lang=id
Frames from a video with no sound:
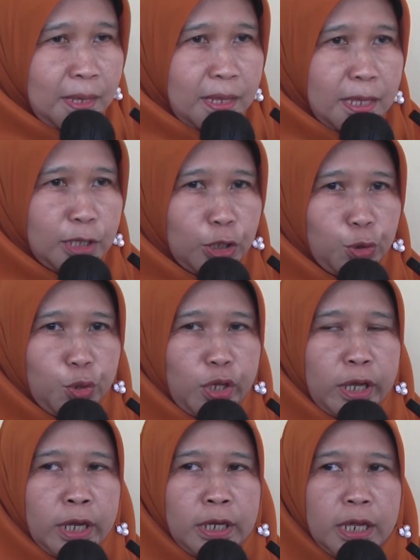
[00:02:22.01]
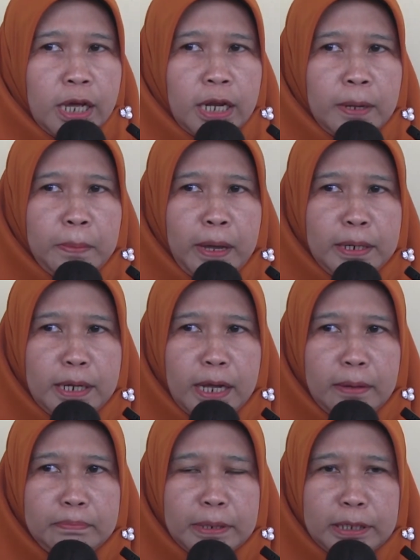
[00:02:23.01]
Ya tentunya diharapkan
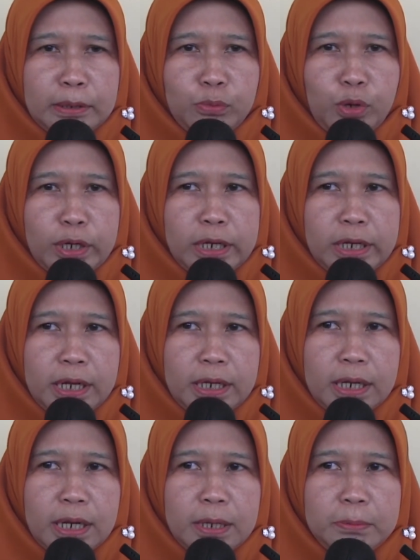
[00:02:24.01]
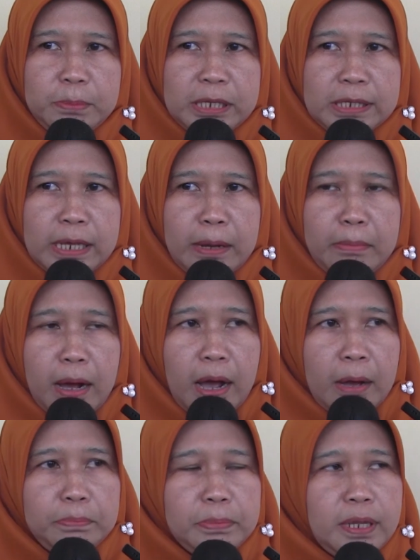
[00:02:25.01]
dengan pertemuan ini adalah bisa
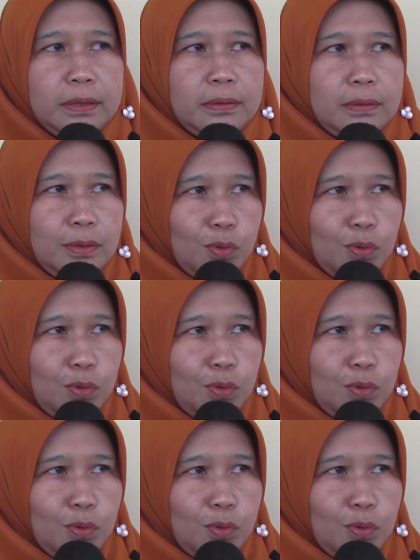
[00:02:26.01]
mengupdate